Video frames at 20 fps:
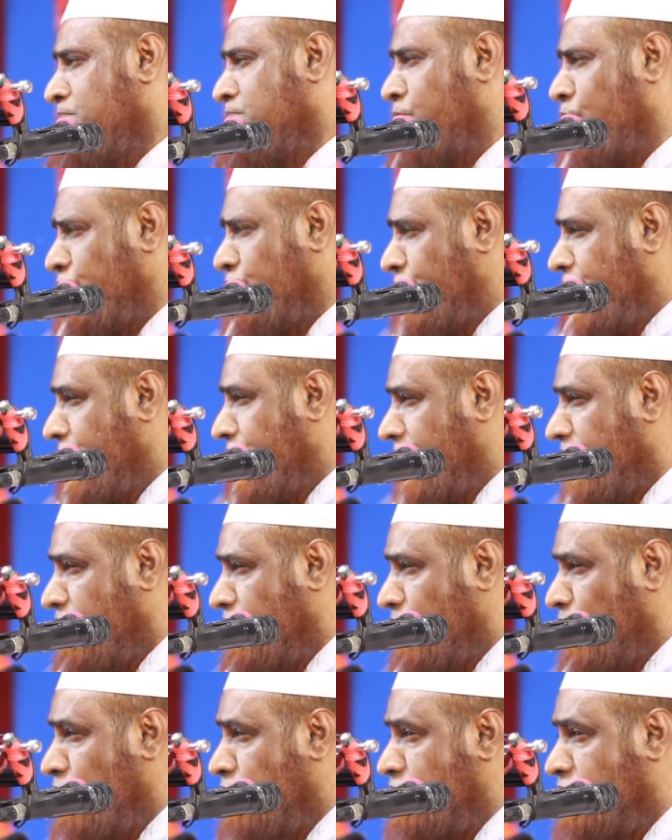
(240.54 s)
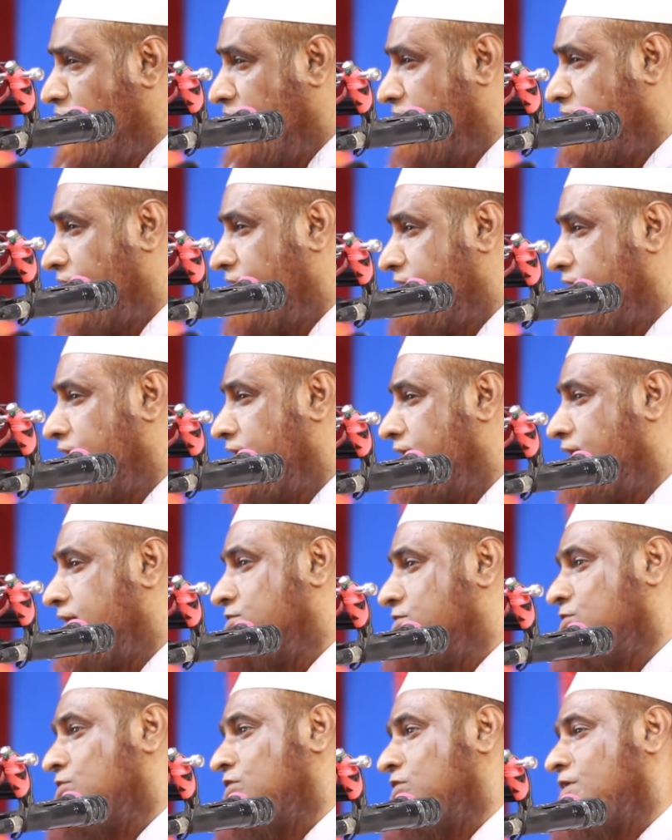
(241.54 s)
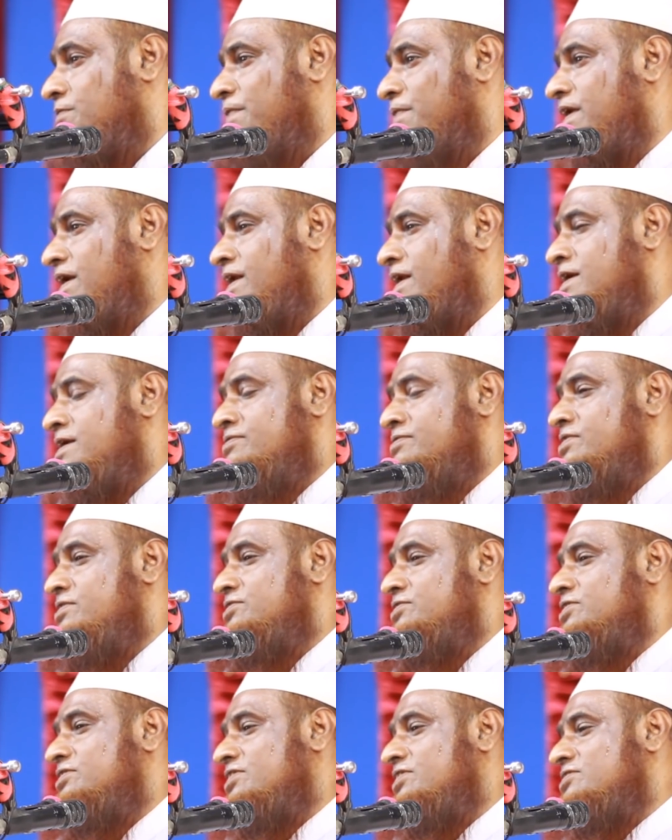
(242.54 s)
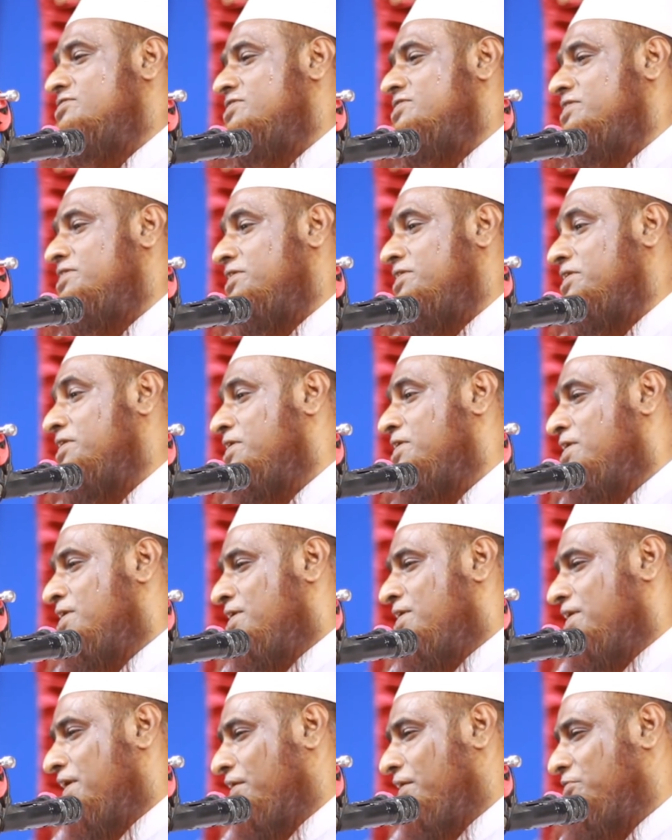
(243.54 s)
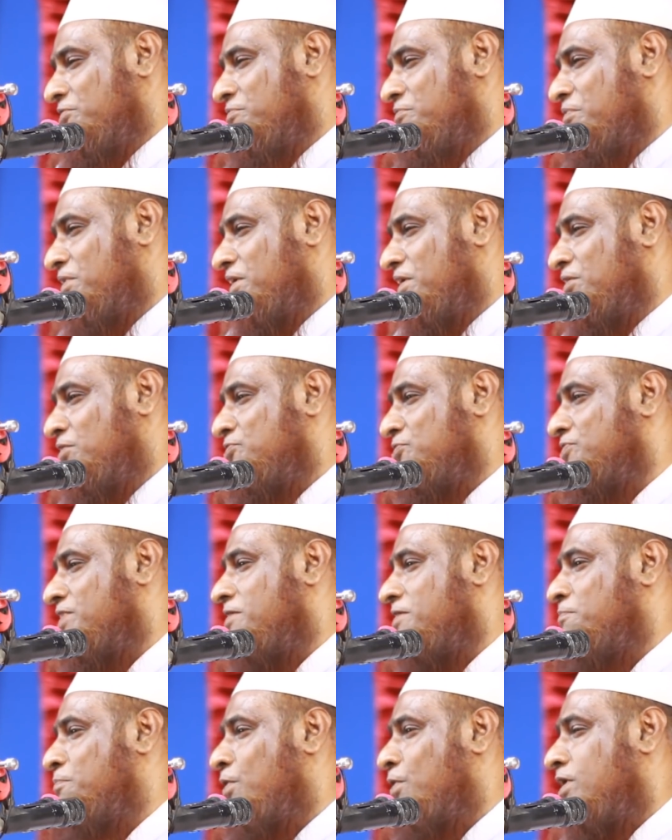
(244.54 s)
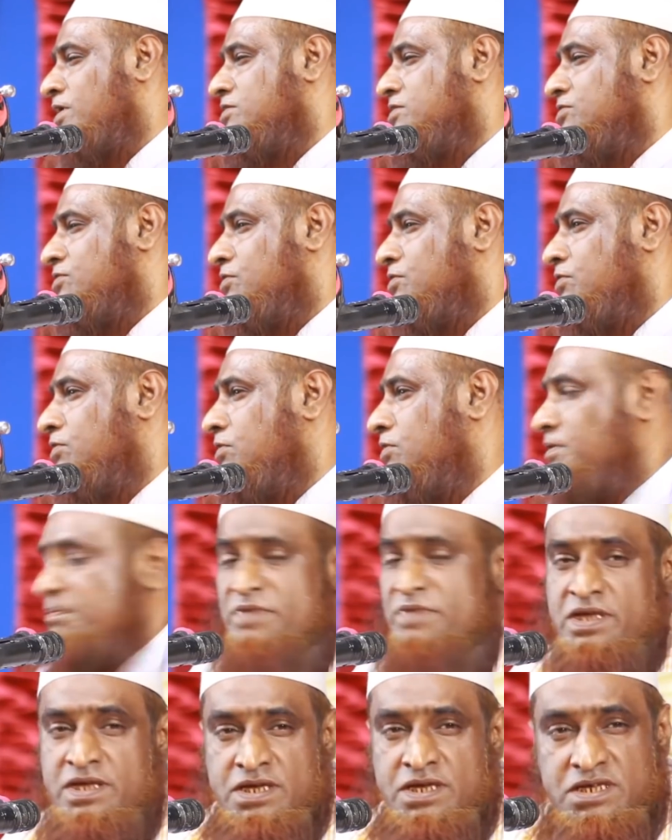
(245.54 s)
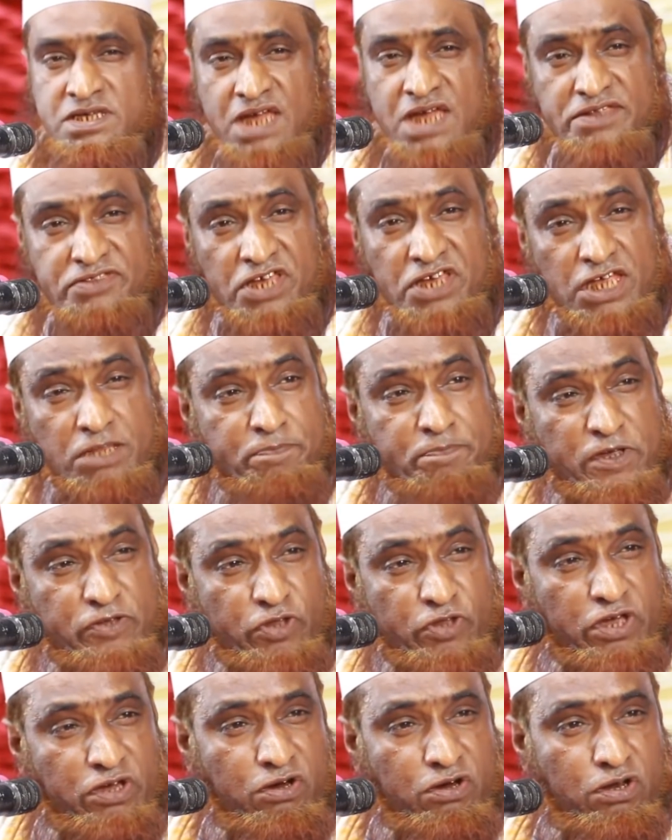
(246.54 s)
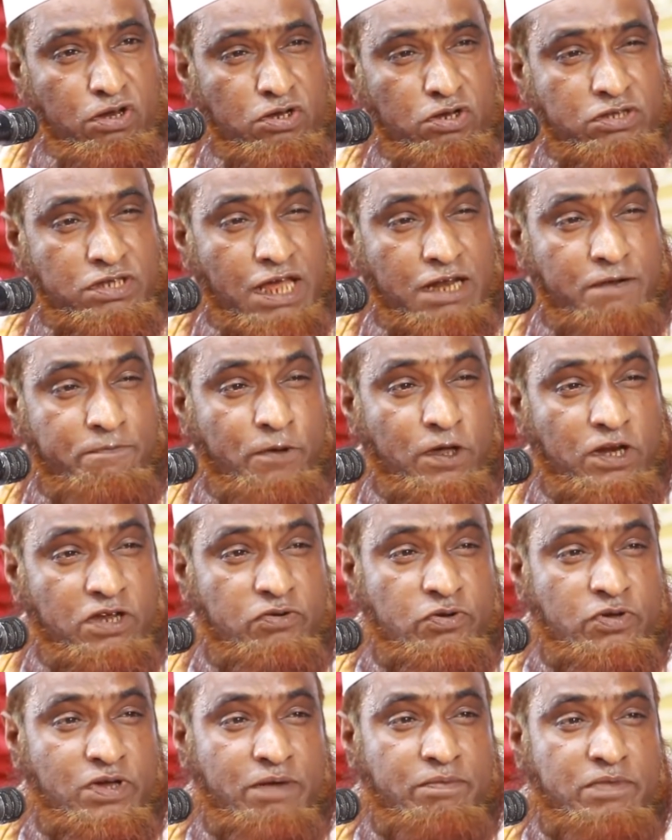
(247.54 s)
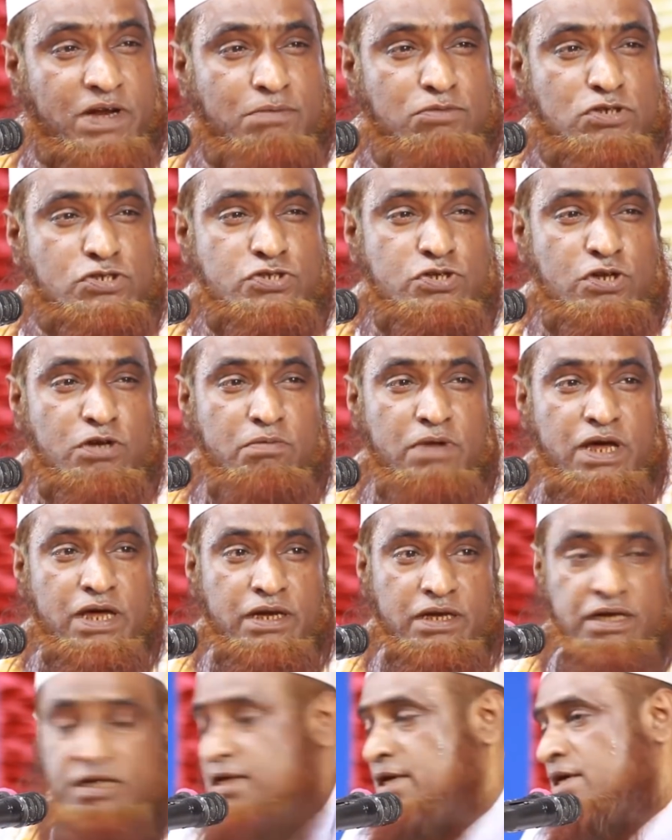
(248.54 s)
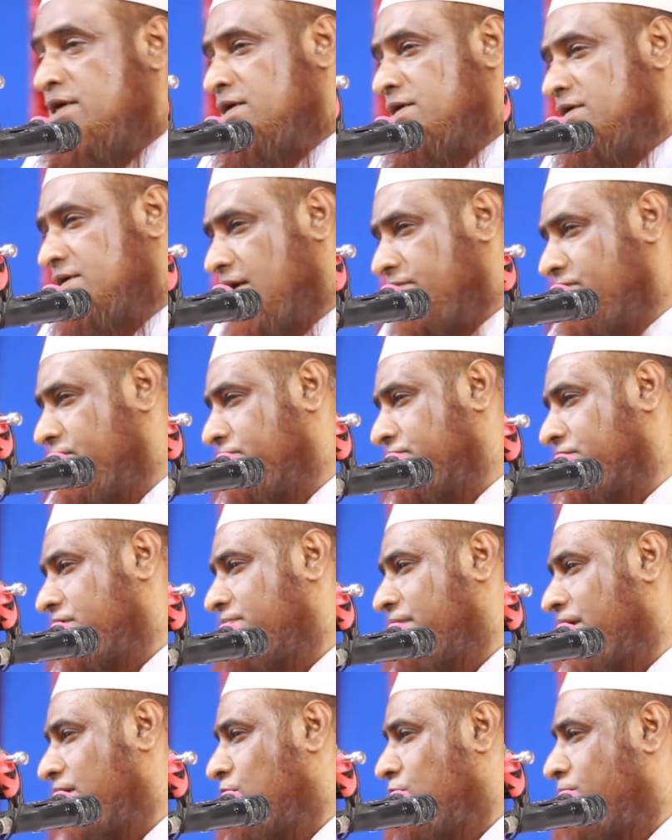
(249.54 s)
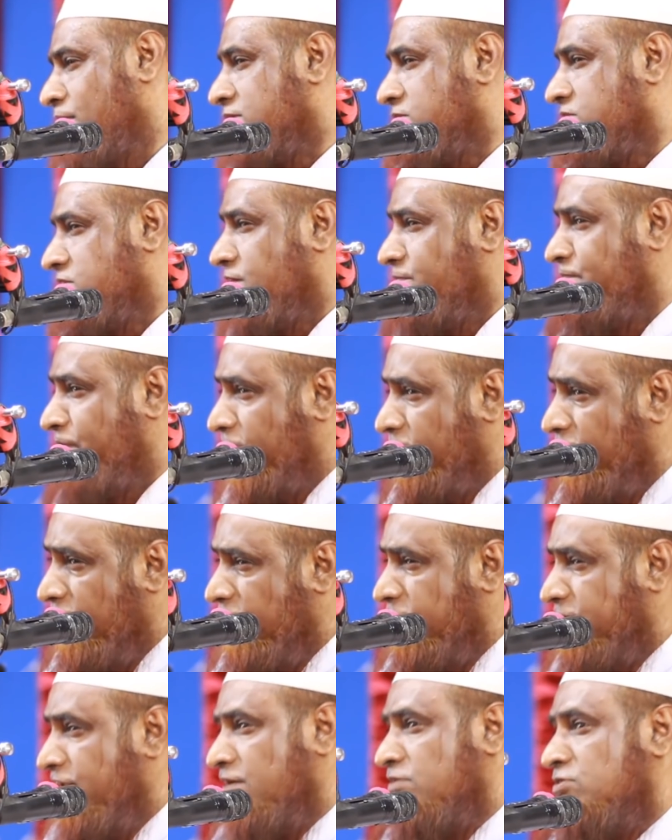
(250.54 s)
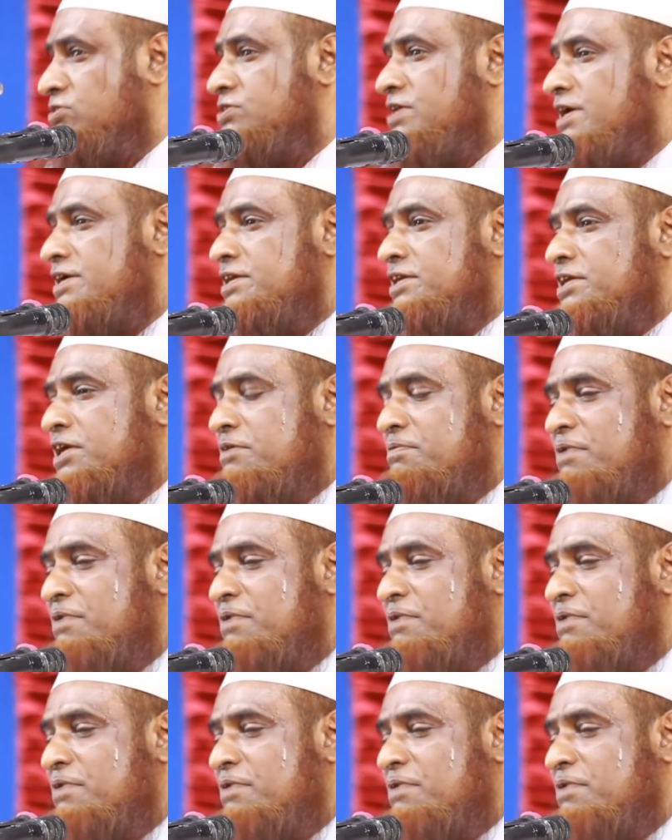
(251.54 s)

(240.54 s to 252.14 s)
ভোটে কিন্তু হোসেন রাজিয়াল্লাহ জিততে পারেন ইয়েজিদ জিতেছে এখন বলেন হোসেন পরাজিত হলো ইয়েজিদ বিজয় হলো তারপরেও কি আমরা মুসলমান ইয়েজিদকে ভালোবাসতে পারি না হোসাইনকে